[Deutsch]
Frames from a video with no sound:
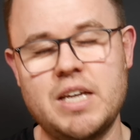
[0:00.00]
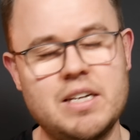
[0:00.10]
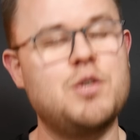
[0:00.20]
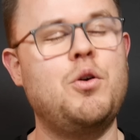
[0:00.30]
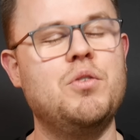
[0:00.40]

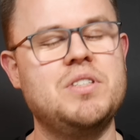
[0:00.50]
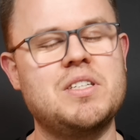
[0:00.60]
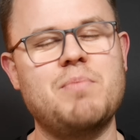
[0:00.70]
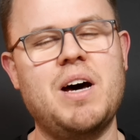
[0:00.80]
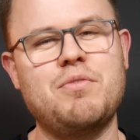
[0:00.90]
denn große
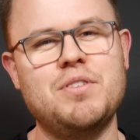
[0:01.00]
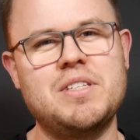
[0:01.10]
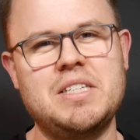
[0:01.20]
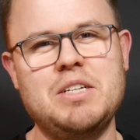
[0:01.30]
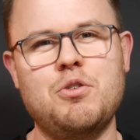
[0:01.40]

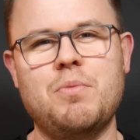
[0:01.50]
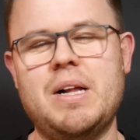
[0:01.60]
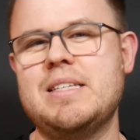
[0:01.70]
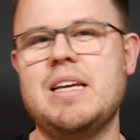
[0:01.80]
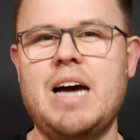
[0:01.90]
Smartphones sind nun
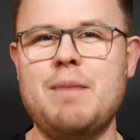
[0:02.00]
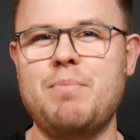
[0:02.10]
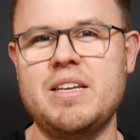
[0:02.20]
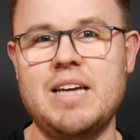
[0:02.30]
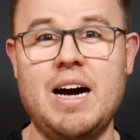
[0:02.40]
mal seit ein
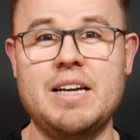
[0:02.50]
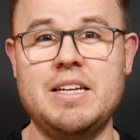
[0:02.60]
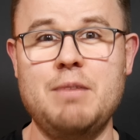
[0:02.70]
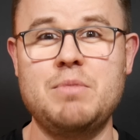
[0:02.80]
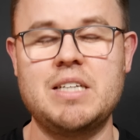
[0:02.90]
paar Jahren
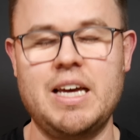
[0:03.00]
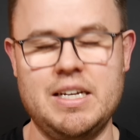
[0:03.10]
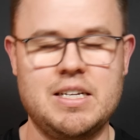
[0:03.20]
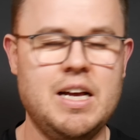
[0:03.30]
im Trend.